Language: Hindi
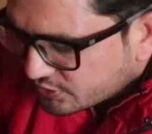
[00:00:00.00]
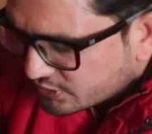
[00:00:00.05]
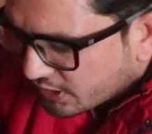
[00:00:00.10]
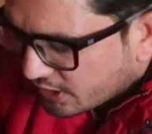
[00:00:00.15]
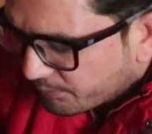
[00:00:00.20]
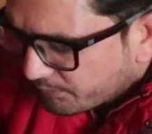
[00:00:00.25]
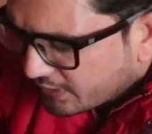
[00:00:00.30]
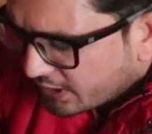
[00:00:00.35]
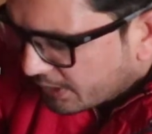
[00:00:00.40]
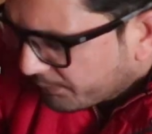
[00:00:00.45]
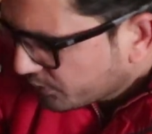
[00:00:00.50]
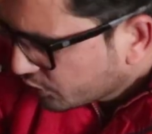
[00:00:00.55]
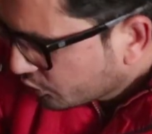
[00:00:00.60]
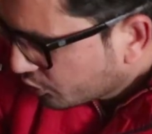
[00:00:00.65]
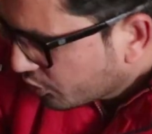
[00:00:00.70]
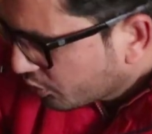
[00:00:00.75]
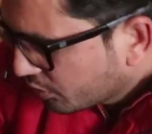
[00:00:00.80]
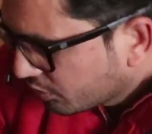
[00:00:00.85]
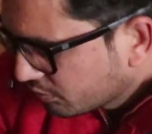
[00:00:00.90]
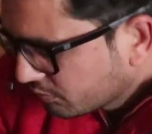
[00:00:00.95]
पंजाब में आप
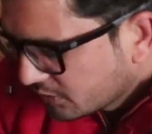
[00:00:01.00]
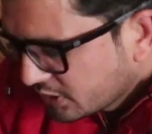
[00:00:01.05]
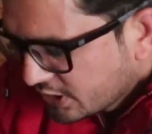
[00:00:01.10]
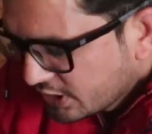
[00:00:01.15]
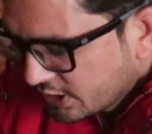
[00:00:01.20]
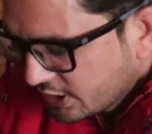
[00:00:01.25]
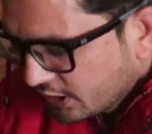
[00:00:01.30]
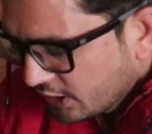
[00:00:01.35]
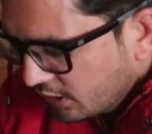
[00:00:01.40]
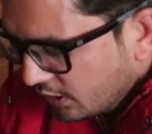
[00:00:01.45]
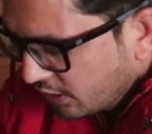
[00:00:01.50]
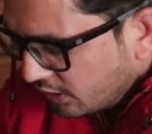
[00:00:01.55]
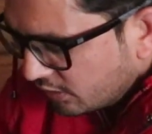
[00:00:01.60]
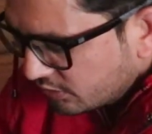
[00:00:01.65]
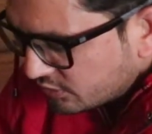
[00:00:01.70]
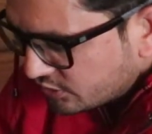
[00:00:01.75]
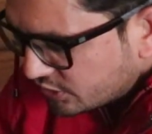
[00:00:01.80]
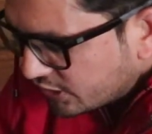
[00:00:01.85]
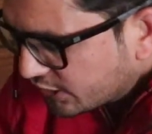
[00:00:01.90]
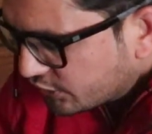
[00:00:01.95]
इनको
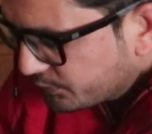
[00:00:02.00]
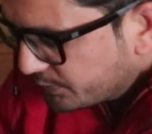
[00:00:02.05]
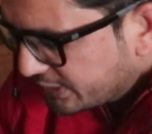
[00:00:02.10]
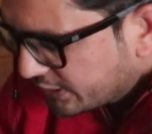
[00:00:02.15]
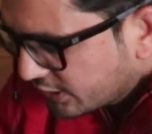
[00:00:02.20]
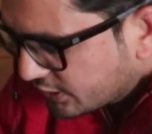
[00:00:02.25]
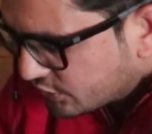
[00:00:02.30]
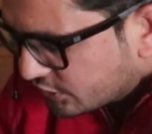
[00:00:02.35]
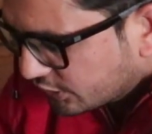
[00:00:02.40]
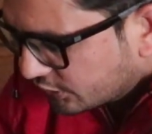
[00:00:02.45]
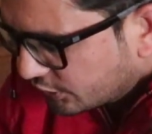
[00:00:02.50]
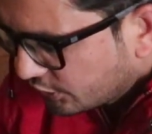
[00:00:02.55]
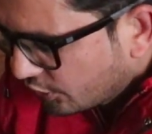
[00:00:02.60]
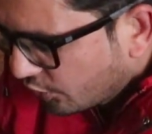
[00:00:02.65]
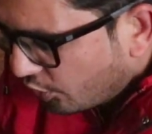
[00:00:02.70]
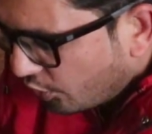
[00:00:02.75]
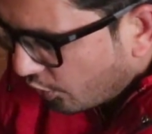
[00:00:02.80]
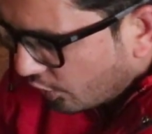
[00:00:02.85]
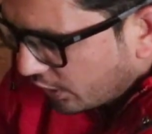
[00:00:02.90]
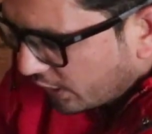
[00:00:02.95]
सर्च भी कर सकते
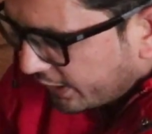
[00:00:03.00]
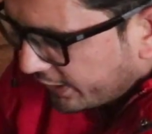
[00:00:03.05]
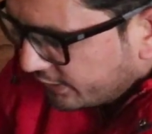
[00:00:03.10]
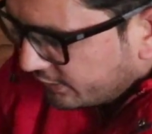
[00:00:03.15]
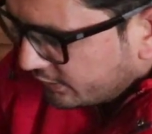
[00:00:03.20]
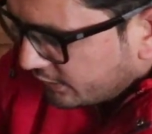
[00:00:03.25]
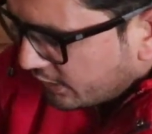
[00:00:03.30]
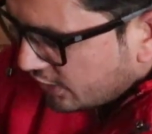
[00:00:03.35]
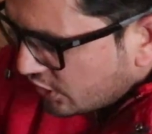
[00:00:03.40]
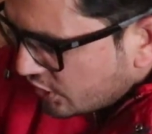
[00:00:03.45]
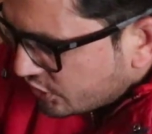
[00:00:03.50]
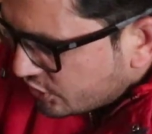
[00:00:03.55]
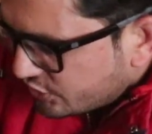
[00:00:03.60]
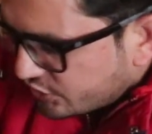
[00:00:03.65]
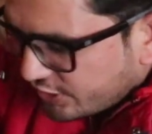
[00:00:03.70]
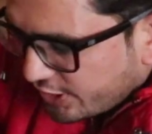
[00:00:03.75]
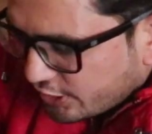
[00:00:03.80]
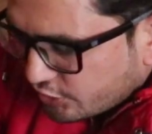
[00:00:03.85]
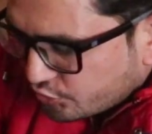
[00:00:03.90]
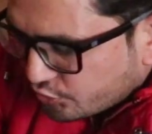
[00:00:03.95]
हो ऑनलाइन
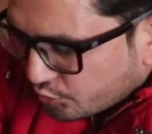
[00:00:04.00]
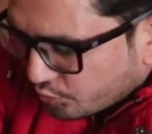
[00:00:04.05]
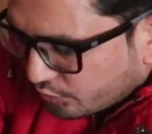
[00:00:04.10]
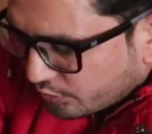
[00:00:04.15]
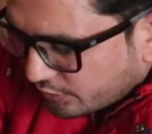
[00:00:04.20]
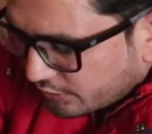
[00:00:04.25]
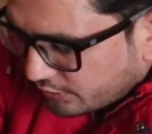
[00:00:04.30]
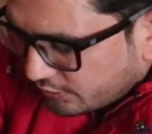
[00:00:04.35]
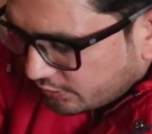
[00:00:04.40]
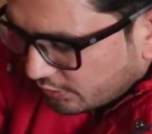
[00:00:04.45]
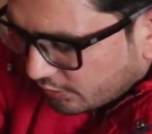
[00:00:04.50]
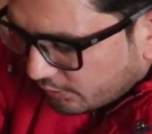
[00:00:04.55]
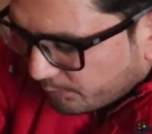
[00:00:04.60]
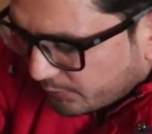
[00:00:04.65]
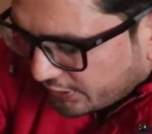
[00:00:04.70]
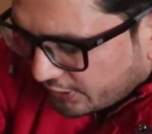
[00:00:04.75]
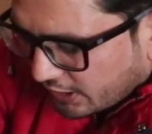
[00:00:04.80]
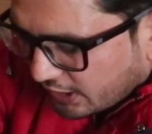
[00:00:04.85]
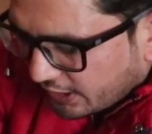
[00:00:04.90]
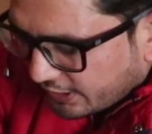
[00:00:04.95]
शेख शुभ
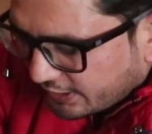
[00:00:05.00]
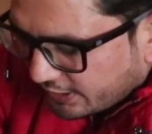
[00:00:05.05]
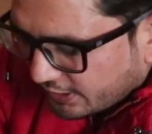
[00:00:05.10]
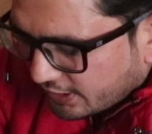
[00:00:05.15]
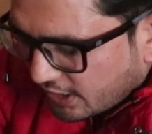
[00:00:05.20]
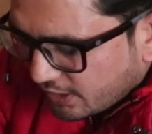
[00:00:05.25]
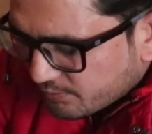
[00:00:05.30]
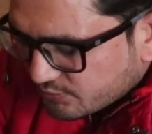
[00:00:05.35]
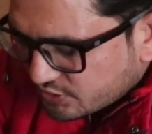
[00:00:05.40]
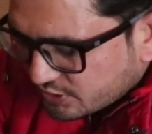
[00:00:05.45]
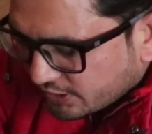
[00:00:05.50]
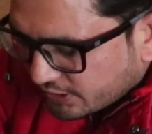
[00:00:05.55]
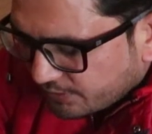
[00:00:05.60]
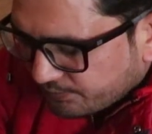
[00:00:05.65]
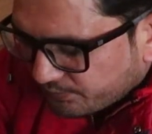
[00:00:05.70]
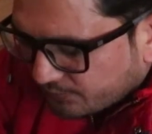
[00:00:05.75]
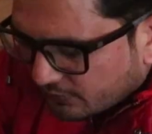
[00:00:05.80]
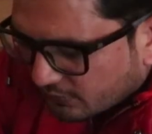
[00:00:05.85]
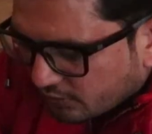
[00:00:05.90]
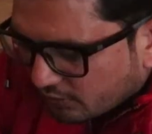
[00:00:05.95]
बटाला के नाम से
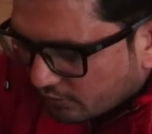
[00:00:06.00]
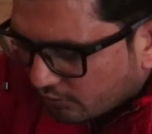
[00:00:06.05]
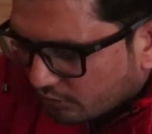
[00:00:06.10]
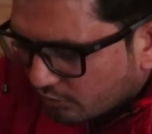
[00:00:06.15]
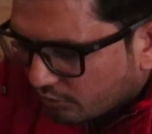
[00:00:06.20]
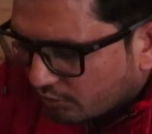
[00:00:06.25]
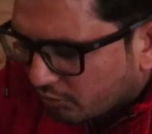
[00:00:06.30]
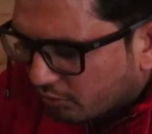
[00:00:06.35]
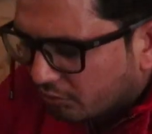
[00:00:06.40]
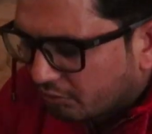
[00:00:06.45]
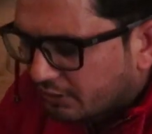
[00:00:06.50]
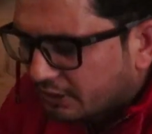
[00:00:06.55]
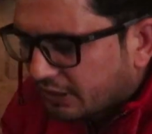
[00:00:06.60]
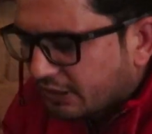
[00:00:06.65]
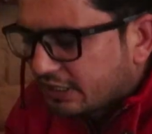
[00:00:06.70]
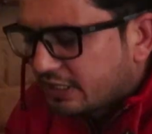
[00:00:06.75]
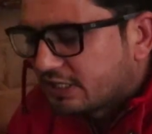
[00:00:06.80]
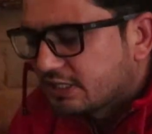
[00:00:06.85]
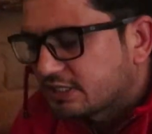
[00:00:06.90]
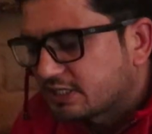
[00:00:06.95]
तो
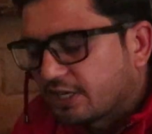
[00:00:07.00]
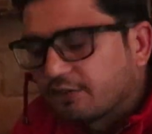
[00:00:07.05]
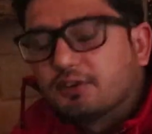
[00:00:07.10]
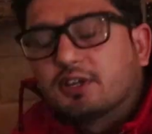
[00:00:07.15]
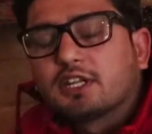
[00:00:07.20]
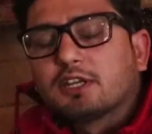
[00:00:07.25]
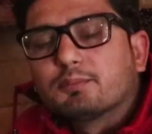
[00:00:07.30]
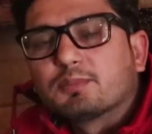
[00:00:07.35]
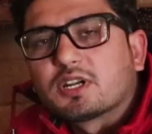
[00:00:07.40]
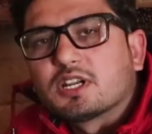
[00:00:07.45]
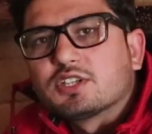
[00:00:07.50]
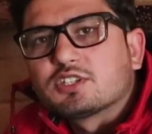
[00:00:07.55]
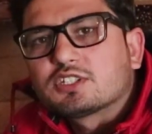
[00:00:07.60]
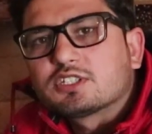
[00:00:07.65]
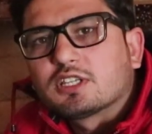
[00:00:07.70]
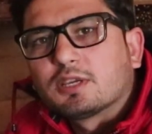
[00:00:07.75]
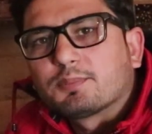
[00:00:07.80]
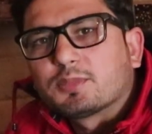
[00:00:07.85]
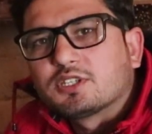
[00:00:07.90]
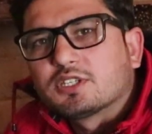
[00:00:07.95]
इनकी सेवनटीन ब्रांच
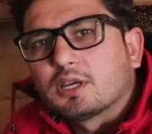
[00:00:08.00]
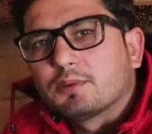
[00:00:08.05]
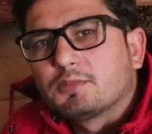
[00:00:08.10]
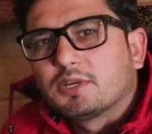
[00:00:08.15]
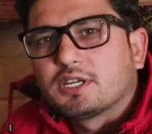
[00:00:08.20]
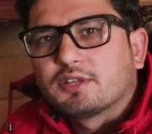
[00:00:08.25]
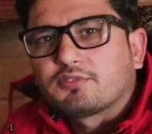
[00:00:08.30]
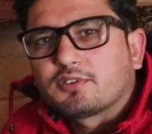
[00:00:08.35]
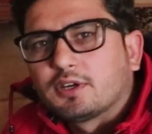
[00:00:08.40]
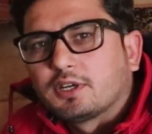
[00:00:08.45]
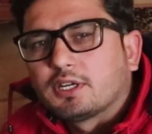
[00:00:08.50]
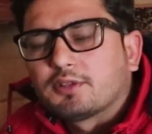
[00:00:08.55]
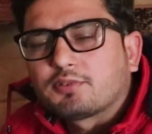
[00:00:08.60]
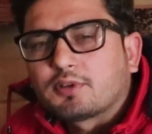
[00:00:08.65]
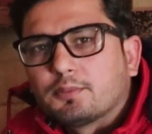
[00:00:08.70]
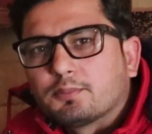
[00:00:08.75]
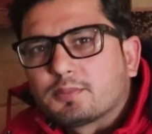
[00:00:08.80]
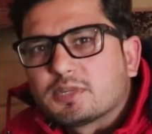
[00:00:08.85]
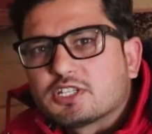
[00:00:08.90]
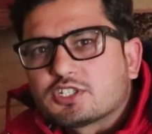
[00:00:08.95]
थे पंजाब में डिफरेंट
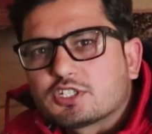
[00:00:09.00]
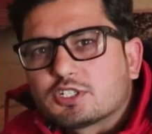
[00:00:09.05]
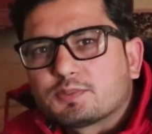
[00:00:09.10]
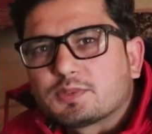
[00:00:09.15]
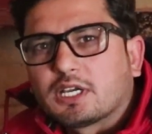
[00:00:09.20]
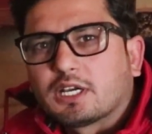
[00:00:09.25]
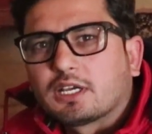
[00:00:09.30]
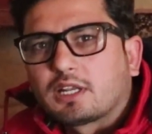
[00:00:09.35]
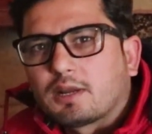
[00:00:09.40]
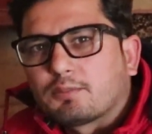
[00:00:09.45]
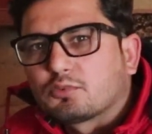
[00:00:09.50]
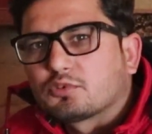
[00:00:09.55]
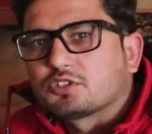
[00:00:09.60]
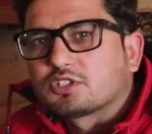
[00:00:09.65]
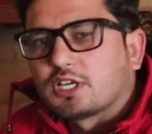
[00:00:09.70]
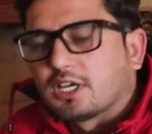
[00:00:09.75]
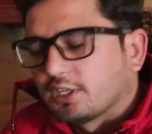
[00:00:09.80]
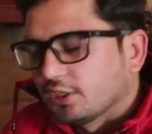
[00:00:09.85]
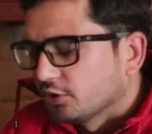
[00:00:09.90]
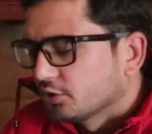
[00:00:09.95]
डिफरेंट प्लेसेस थे अगर आपको
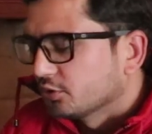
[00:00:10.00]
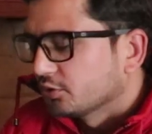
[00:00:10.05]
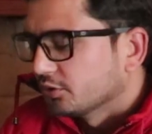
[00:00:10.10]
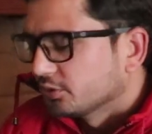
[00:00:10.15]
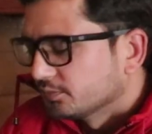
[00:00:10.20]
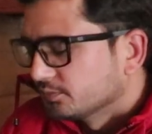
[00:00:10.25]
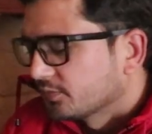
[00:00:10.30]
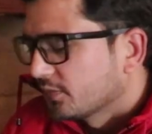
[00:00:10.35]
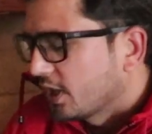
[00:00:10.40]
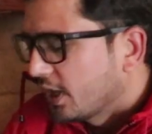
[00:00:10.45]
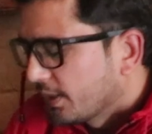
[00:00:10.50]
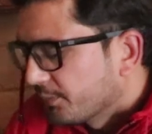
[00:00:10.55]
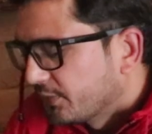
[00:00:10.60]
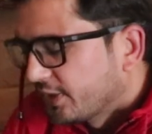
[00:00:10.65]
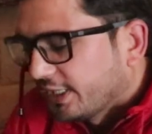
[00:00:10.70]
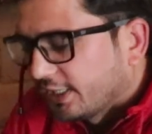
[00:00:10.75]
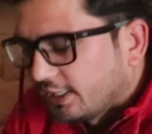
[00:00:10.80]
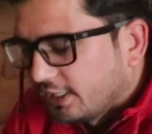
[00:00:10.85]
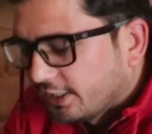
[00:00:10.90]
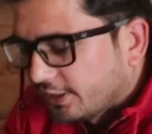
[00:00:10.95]
जाना हो तो आप
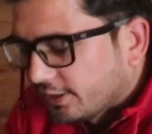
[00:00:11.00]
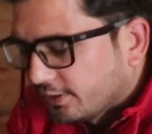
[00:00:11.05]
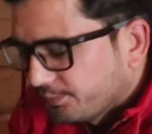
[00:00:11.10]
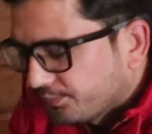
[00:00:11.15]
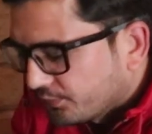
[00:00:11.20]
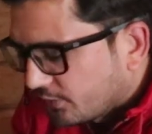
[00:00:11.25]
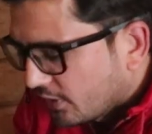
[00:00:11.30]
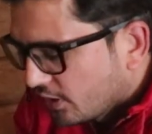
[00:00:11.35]
देख लेना